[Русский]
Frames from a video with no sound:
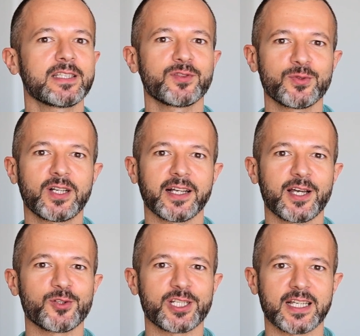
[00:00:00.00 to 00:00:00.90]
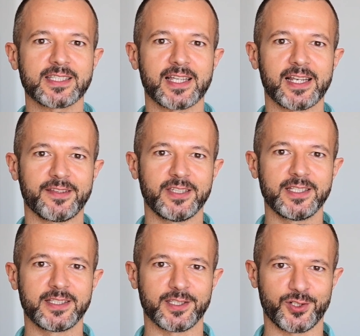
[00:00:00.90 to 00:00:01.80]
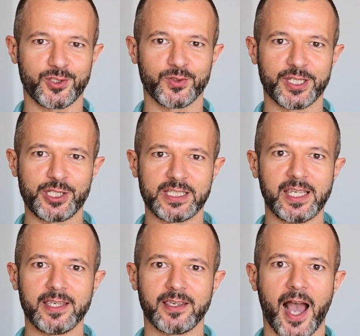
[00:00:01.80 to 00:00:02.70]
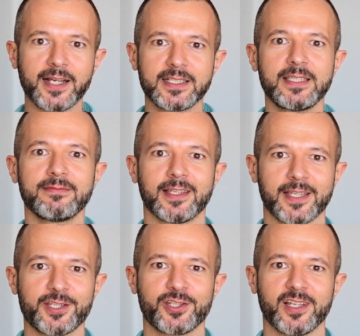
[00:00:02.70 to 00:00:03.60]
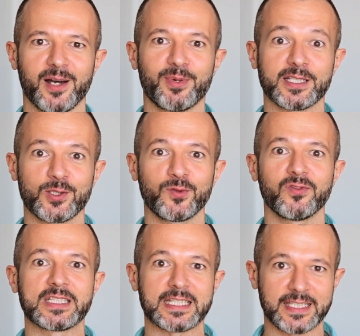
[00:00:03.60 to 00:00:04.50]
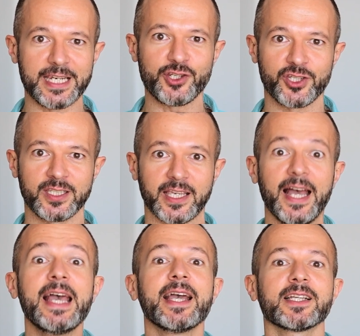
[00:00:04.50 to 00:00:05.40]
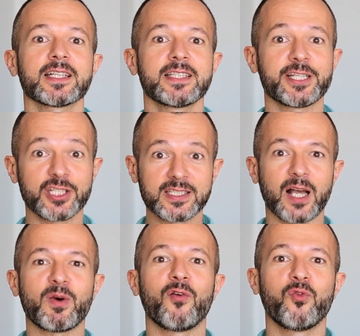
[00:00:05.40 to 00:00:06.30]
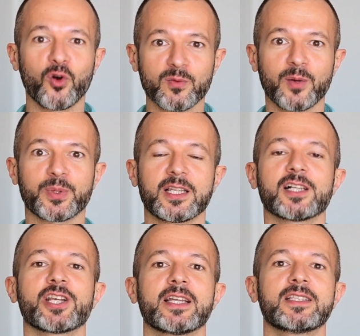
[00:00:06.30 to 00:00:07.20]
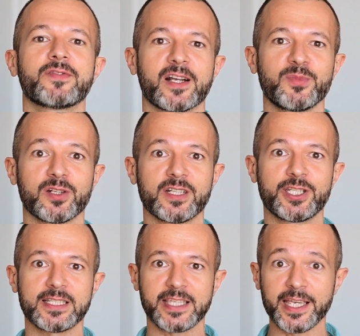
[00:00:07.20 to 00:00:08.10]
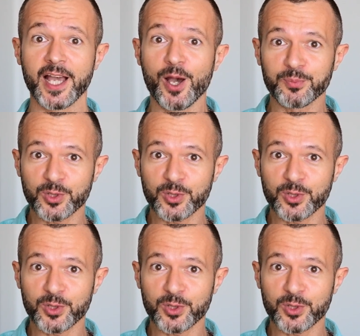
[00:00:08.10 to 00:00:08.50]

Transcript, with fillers: Если вдруг, когда уже достали, видите, что на чизкейке активно начали образовываться трещинки, это значит сама форма продолжает деформировать чизкейк,